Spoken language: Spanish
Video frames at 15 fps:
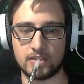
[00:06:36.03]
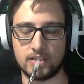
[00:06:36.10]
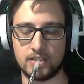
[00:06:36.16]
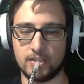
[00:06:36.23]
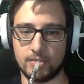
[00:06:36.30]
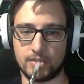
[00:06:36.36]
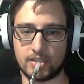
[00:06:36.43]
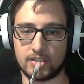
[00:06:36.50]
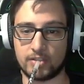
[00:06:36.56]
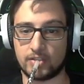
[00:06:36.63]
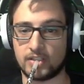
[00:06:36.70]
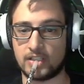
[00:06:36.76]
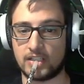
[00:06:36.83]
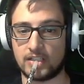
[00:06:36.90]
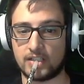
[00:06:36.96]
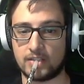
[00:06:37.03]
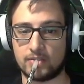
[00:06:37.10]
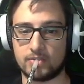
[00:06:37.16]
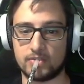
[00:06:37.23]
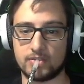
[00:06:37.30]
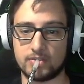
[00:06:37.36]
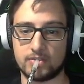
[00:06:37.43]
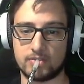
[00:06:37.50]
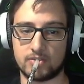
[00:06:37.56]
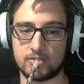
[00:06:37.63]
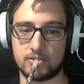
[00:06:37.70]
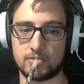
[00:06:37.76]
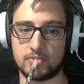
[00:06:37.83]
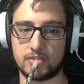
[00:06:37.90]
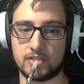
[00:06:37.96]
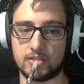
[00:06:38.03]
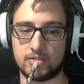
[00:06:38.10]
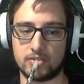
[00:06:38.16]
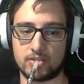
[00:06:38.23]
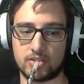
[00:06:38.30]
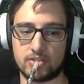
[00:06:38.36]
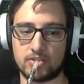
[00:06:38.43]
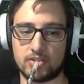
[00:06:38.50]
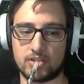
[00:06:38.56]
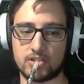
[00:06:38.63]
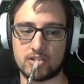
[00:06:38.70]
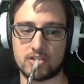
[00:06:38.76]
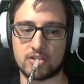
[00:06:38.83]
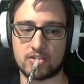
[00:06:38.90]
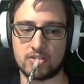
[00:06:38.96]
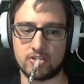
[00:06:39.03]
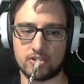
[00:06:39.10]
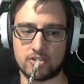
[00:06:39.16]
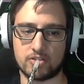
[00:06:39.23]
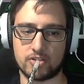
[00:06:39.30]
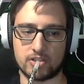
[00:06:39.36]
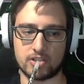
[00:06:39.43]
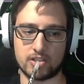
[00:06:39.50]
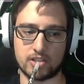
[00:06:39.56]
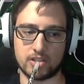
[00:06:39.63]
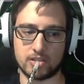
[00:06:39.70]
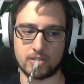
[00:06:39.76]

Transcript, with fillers: Liver creo que era hígado, ¿eh? no lo tengo muy claro. Riñones, riñones creo que serían.